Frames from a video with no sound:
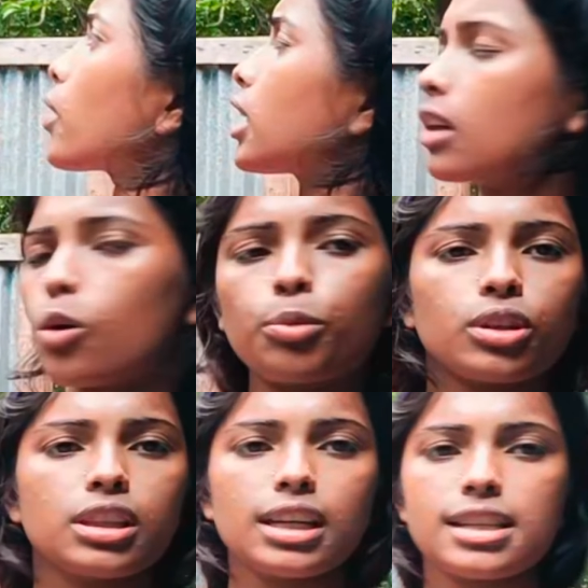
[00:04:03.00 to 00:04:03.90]
অনেকটা ওপরের
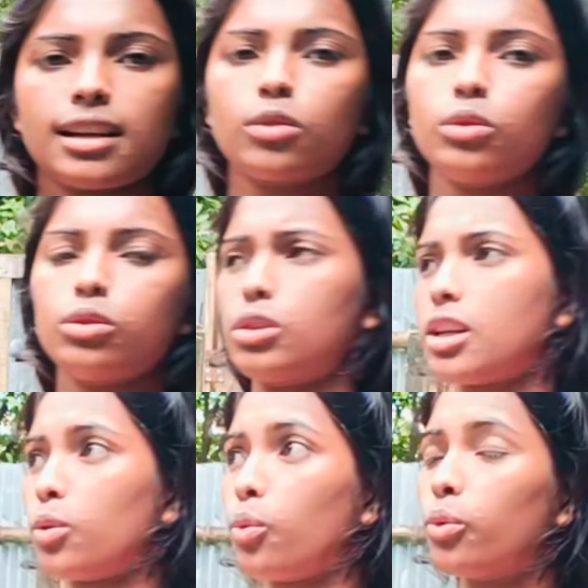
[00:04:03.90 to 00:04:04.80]
দিকে জ্বালাগুলো ধরেছে
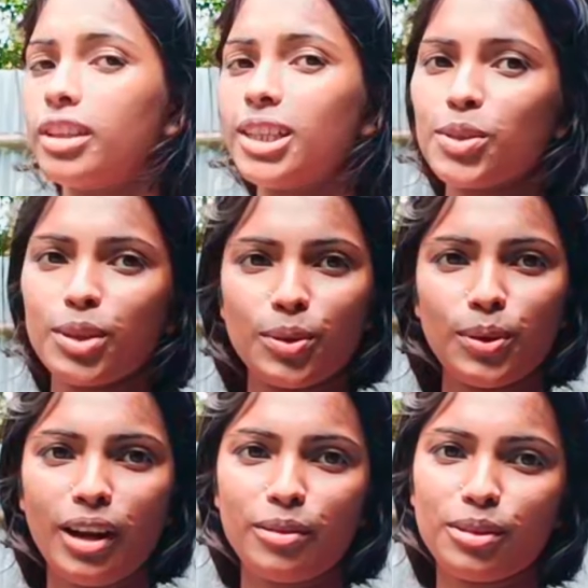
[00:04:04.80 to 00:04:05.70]
এখন ওদিকে যদি
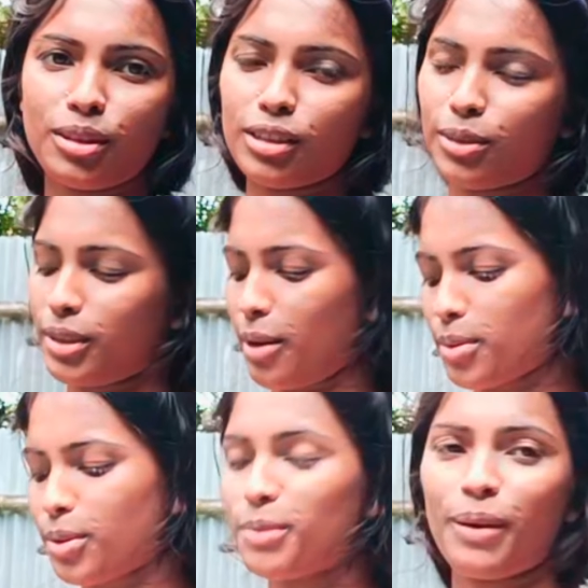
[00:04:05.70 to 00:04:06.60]
কোল্লাগুলো ধরে তখন কেমন
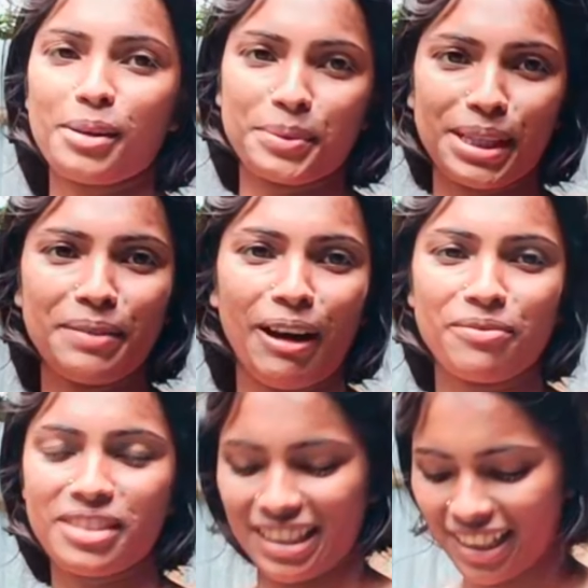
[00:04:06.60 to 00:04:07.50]
করে পারবো তাই
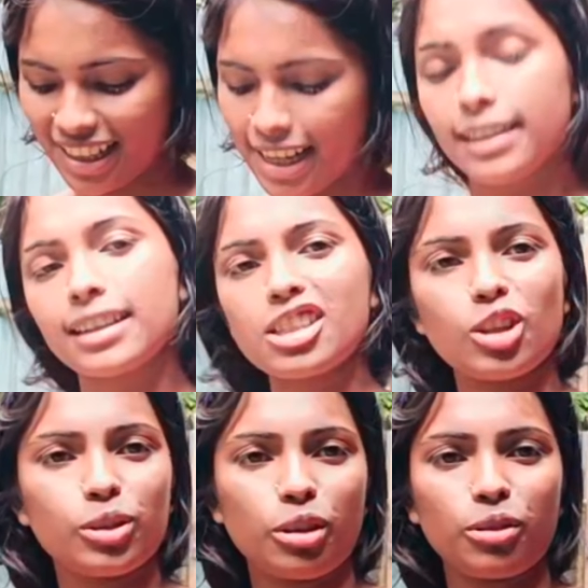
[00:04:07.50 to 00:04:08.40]
ভাবছি ঠিক আছে
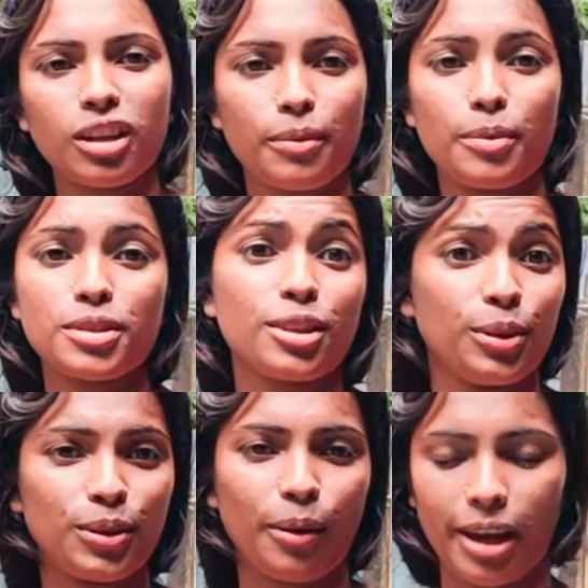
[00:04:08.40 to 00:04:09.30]
চলো তখনকার ব্যবস্থা
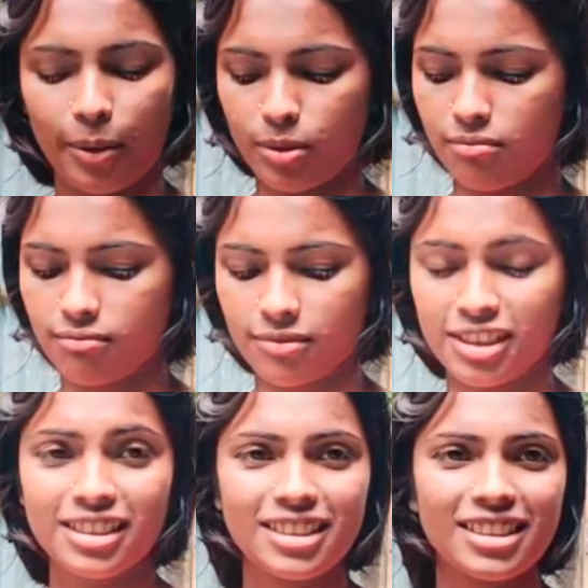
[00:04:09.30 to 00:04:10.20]
তখন হবে এখন
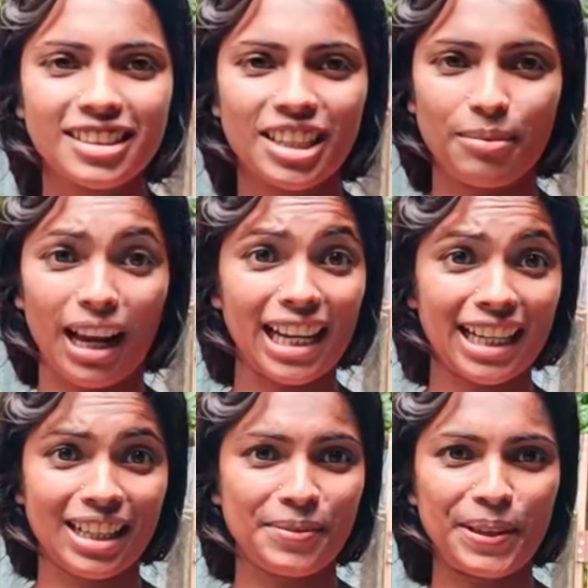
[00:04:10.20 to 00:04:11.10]
কি ভাল লাগে
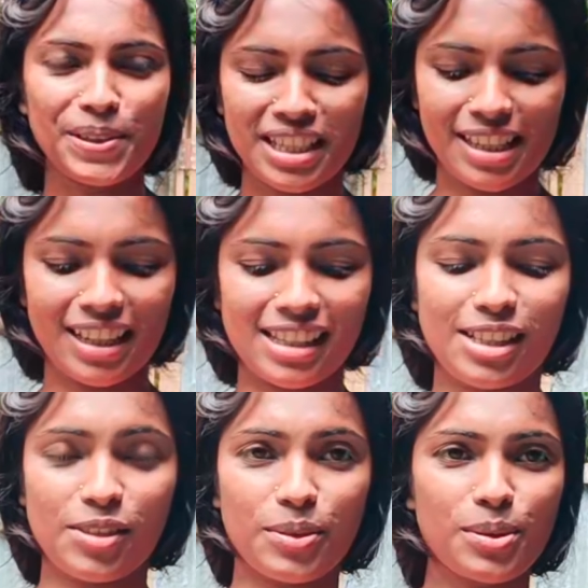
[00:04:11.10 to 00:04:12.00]
না বলো নিজের কাছে
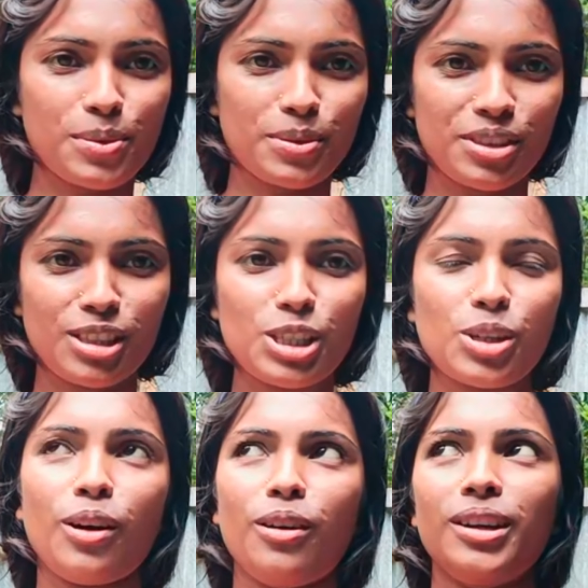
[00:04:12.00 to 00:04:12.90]
যখন কোনো জিনিস
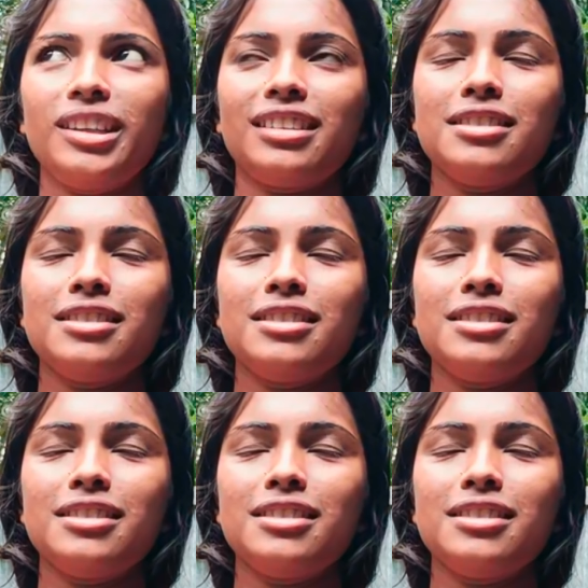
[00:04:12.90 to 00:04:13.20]
হয়